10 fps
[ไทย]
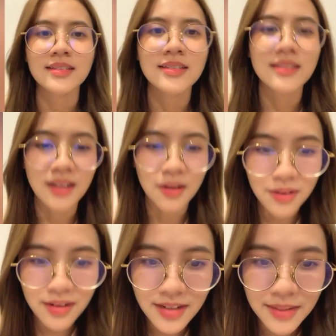เออ เรา
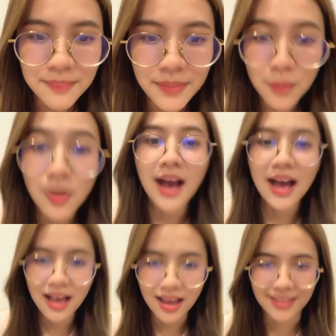ก็เลยไปไหว้
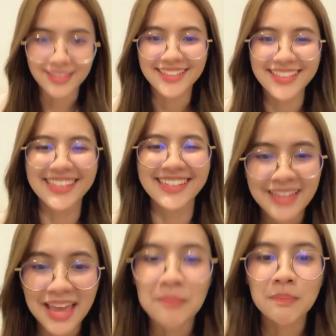
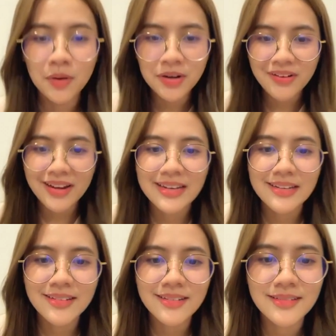แถมบนด้วยนิด
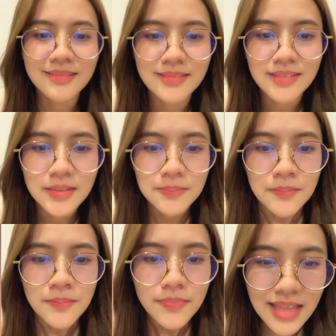นึง
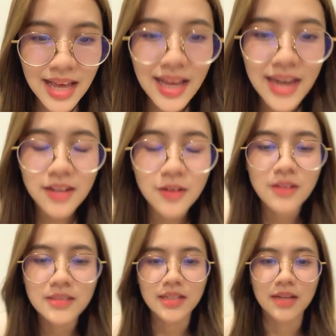ตาไข่นค
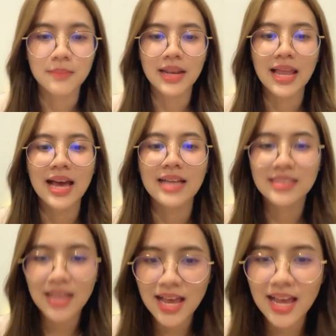รศรีธรรมราช
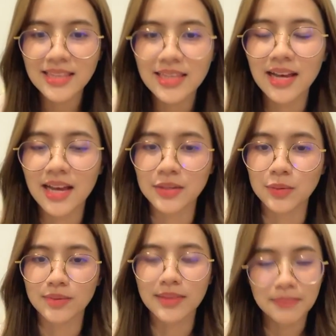ใช่ ตาไข่อ
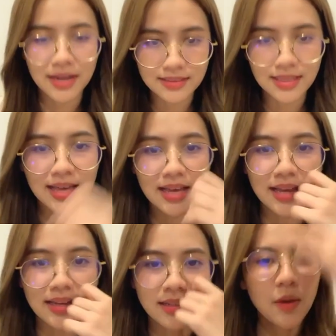ยู่ภาคใต้
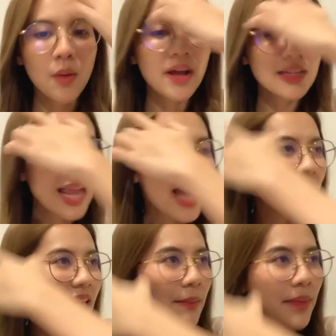เพราะว่าไกล
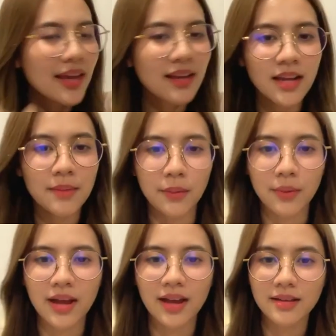ไงแม่ก็เลยแบบ
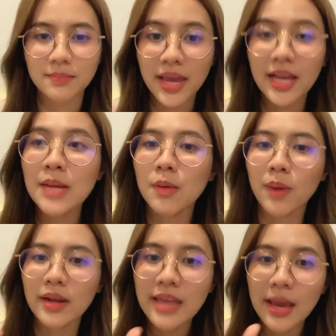ว่า แม่ก็เลยบอก
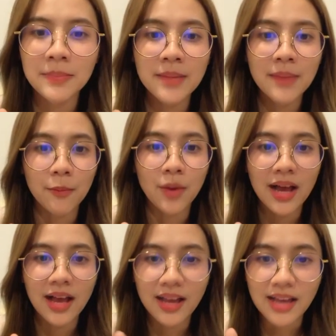ว่าเนี่ย มีแบบว่า
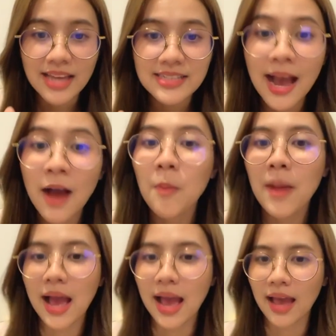ให้เช่า
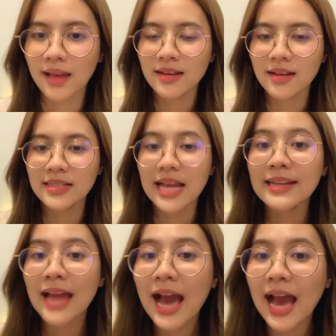มา ถ้า
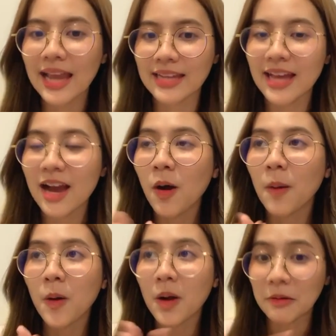ได้ ถ้าขอ
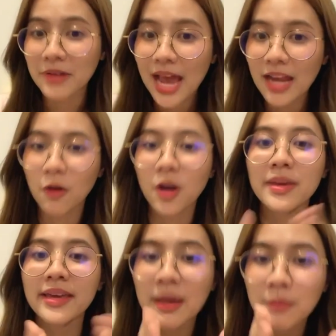พรแล้วได้ เราค่อย
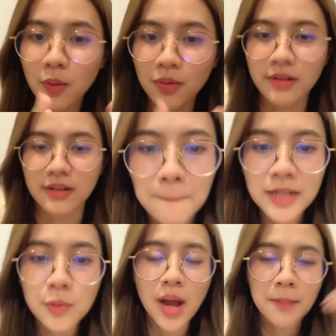ไปแก้บนเป็น
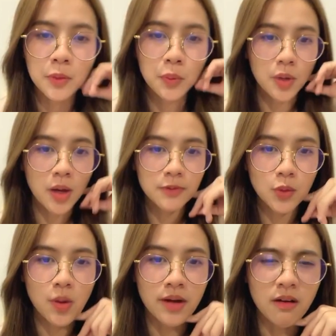ความรู้รอบ
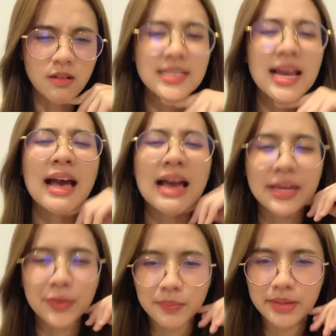ตัวเนาะใช่
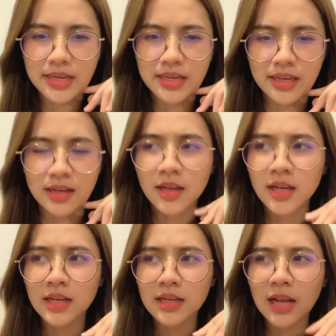คุณพี่
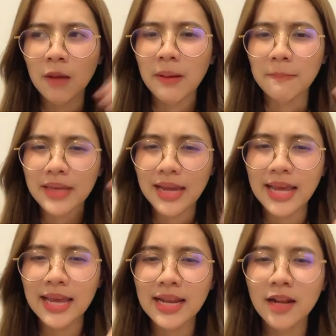เราแบบมีอะไร
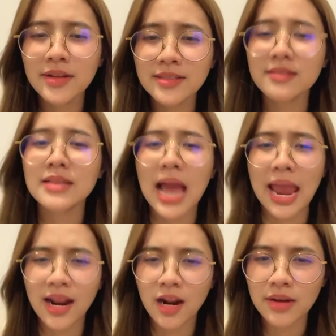ให้เราได้ศึกษา
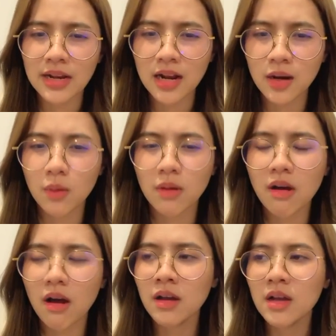ให้เราได้เรียนรู้แล้ว
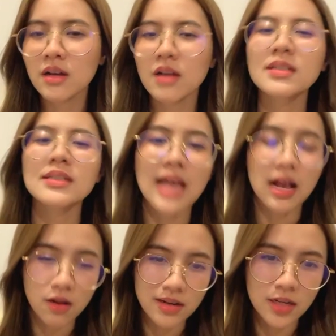ก็ก็ศึกษา
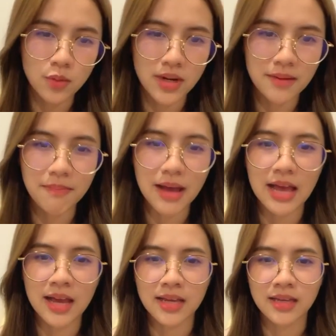ก็เรียนรู้กันไป
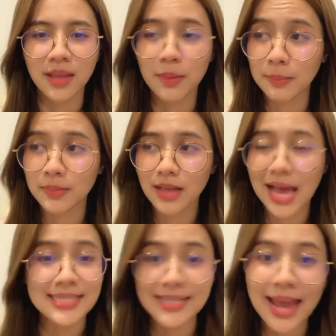แต่แบบ
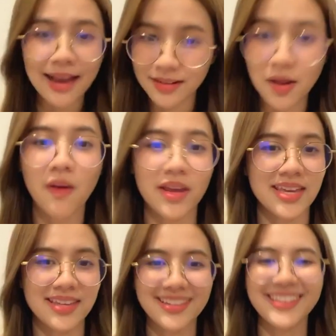อาจจะหนักหน่อย
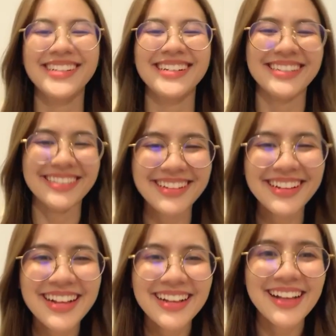
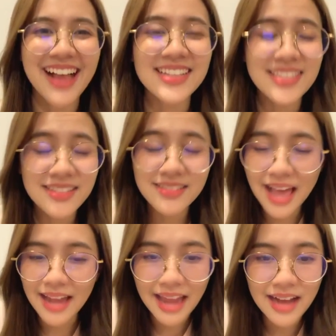อาจจะศึก
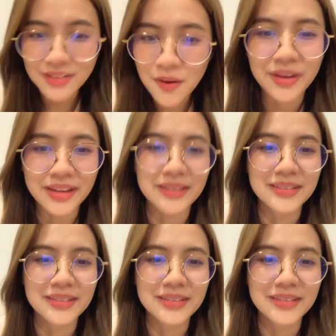ษาหนักหน่อย